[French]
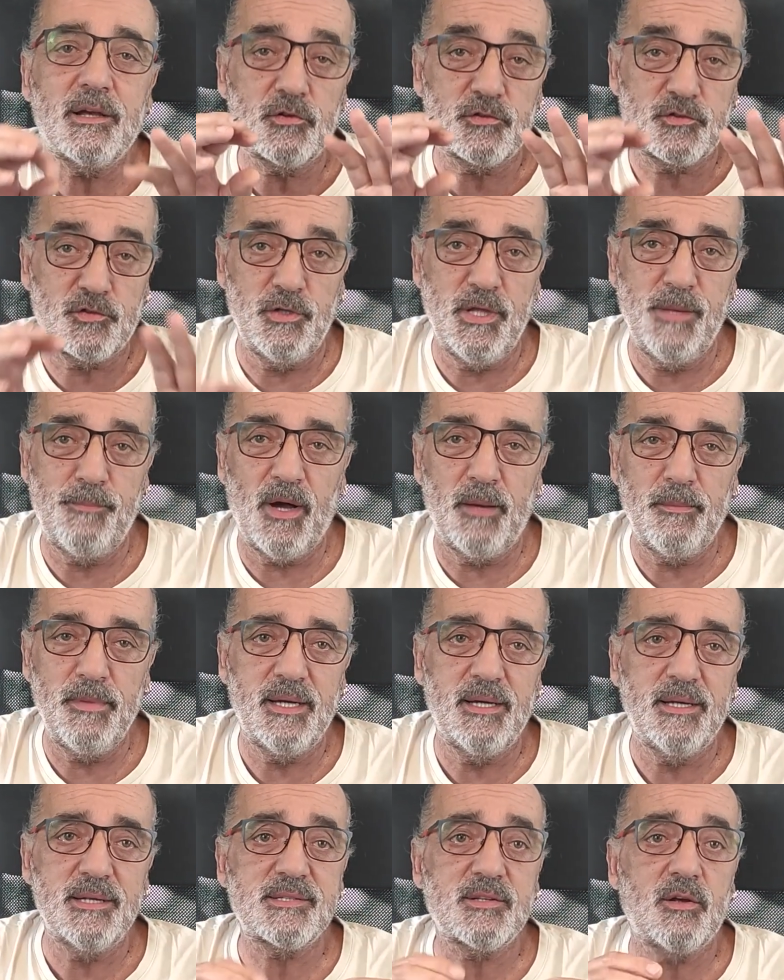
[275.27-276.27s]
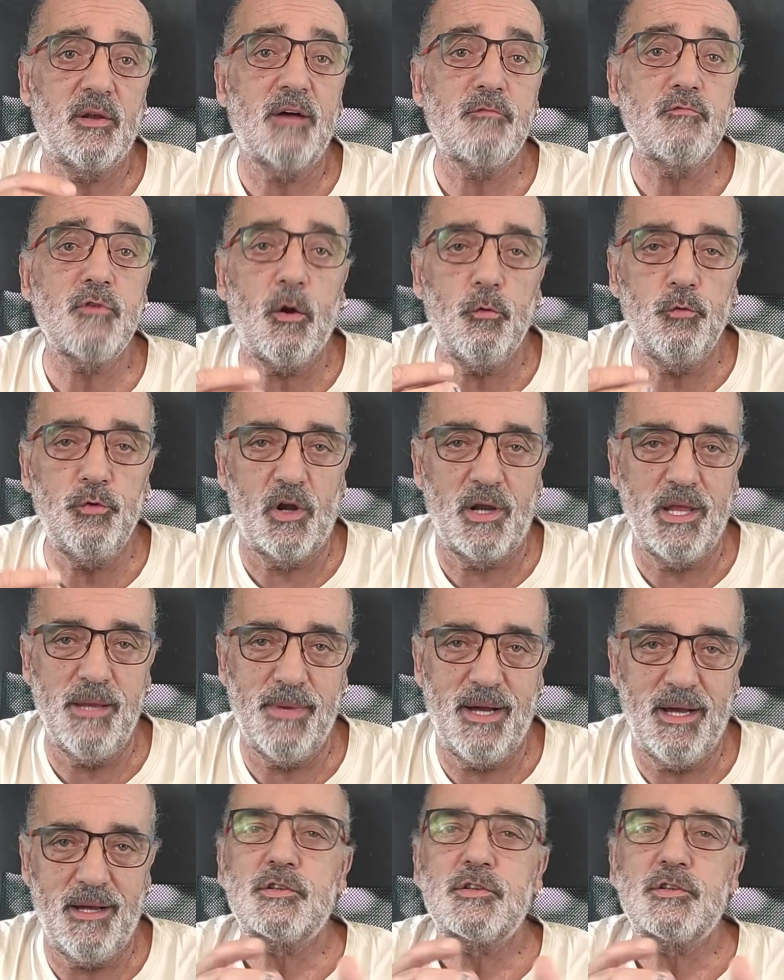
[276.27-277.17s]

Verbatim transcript: que ce n'est pas bien sans l'avoir eu dans les mains.